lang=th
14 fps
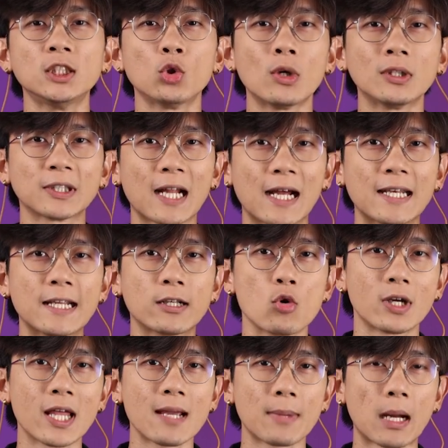ช่วงสถานีก
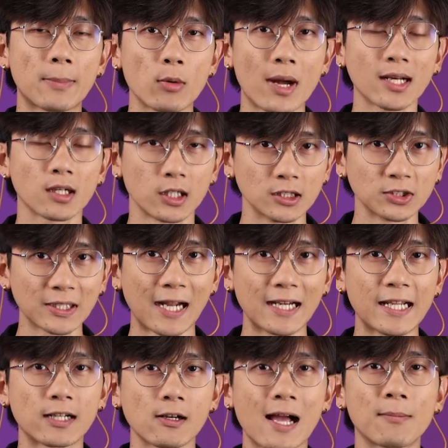รุงเทพอภิวัตรหรือสถา
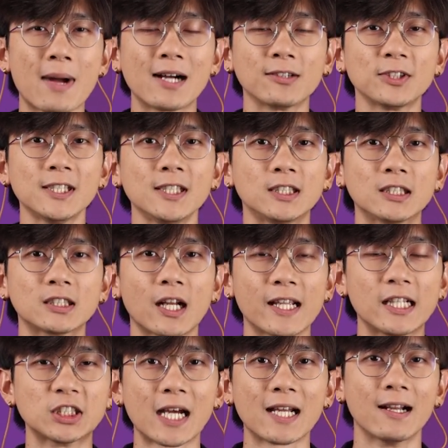นีกลางบางซื่อถึงต
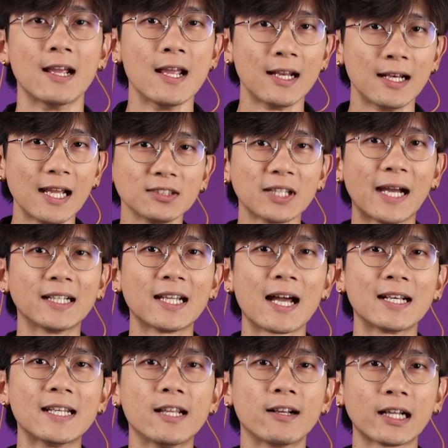ลิ่งชันและสายธา
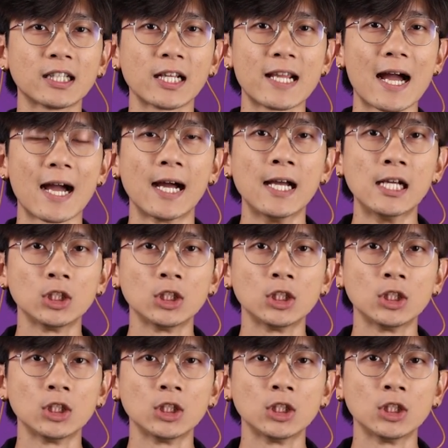นีรัตยา